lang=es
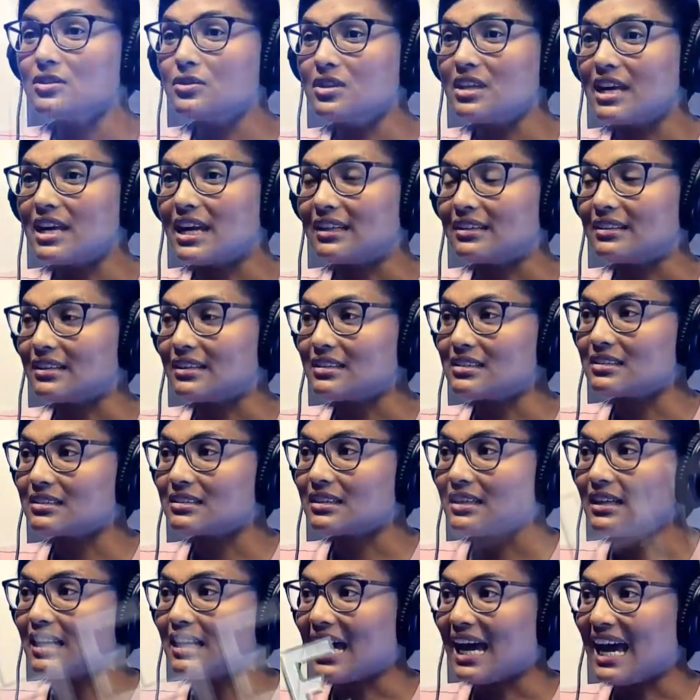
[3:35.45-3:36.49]
Y en la
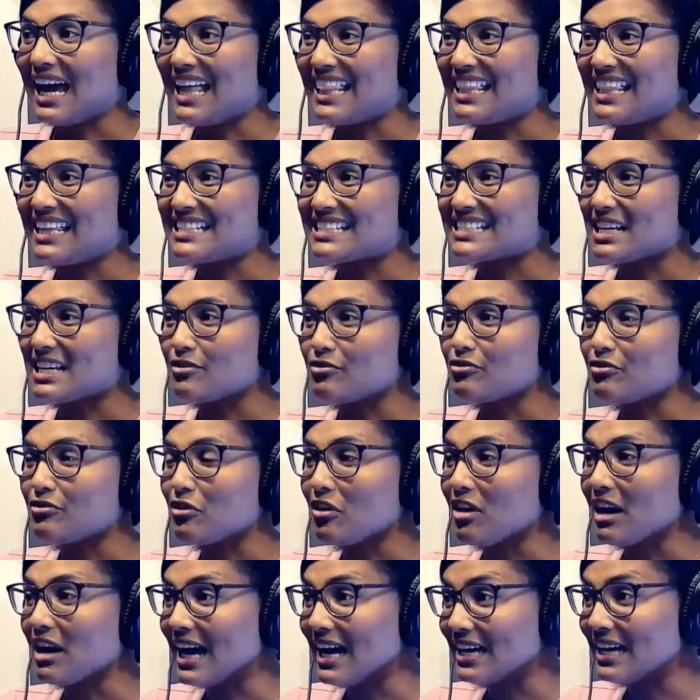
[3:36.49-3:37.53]
noche no